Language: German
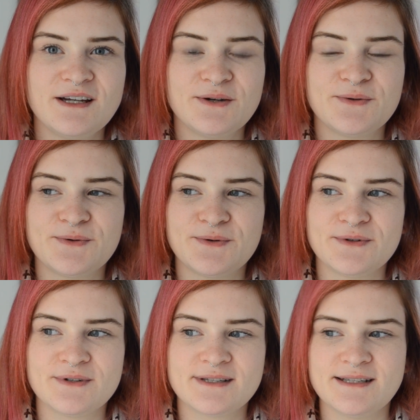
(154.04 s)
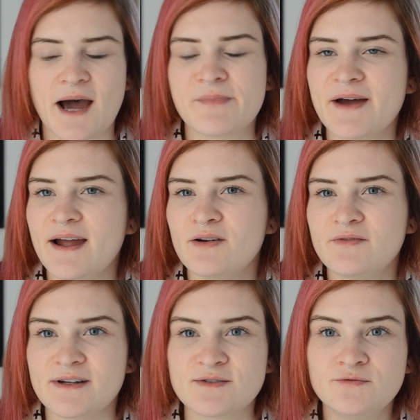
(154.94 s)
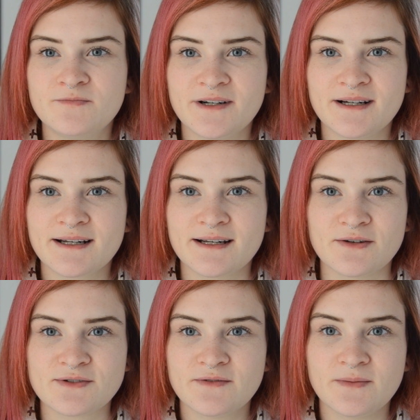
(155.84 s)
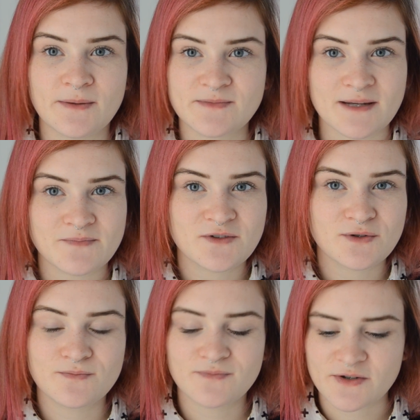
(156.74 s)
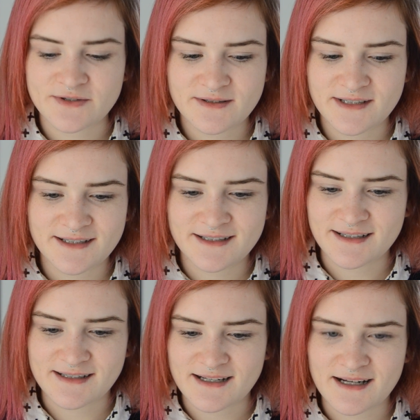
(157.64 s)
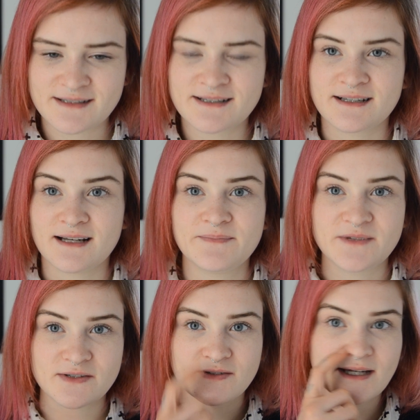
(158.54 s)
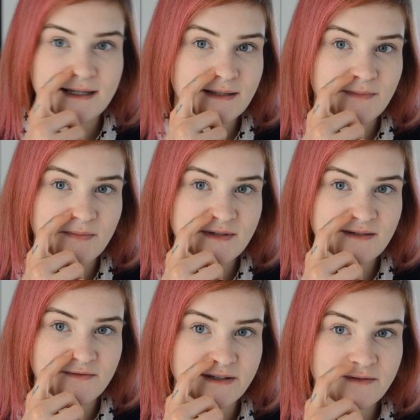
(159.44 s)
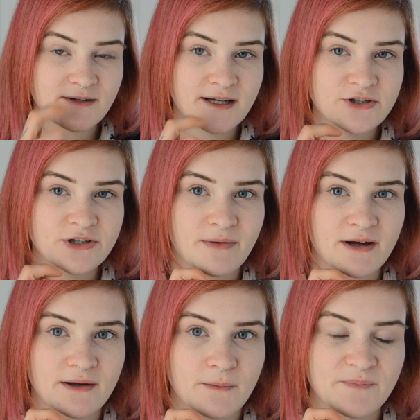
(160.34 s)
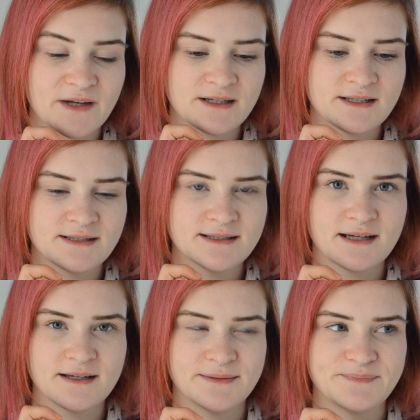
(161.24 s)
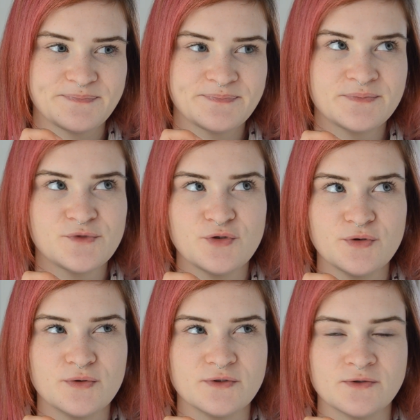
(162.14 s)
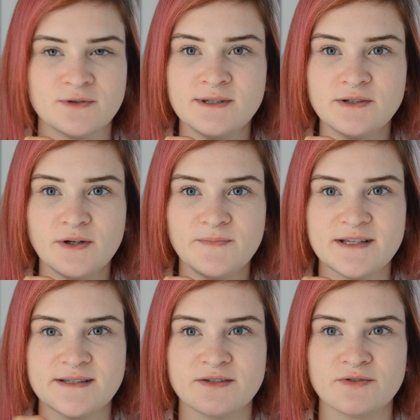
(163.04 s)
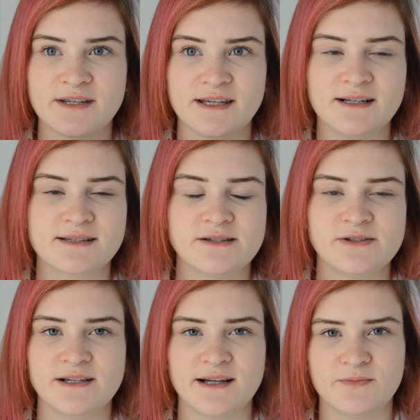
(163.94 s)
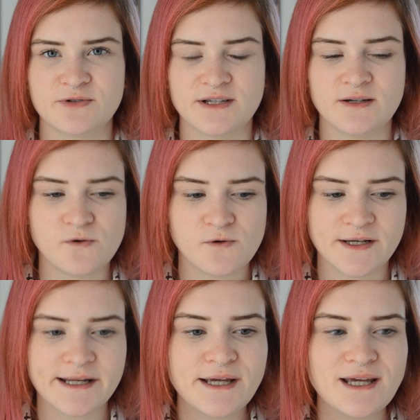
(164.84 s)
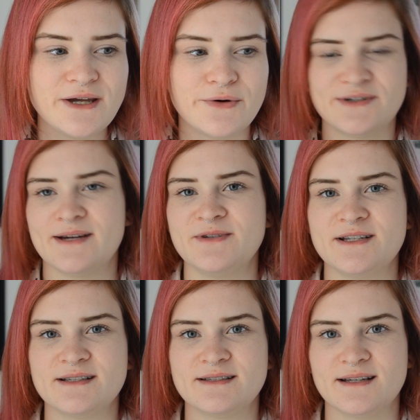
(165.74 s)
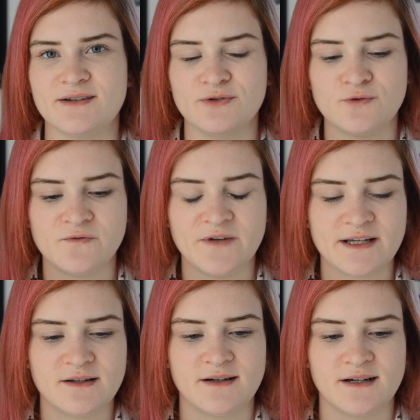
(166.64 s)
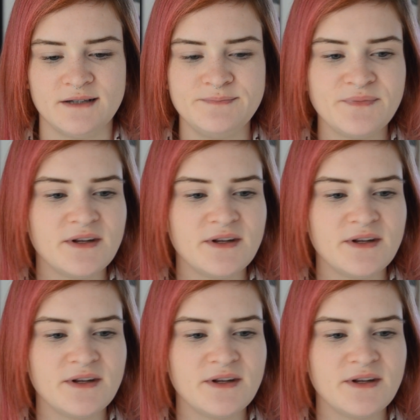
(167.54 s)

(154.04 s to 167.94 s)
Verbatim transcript: Und die Abheilung war super, genauso wie beim Septum, Nostriel, das hat alles geklappt. Also hier hatte ich mal ein bisschen Wildfleisch, aber ähm, da hatte ich ähm, Tyrosol genommen. Das ist so ein Gel, das könnt ihr in der Apotheke holen. Und damit ist es dann auch gut weggegangen.